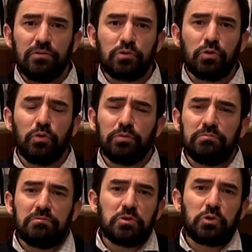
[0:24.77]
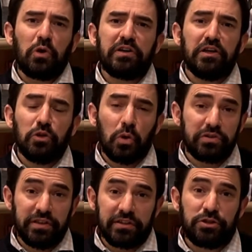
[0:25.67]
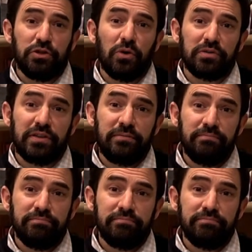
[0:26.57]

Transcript: Non sono storie note arcinote?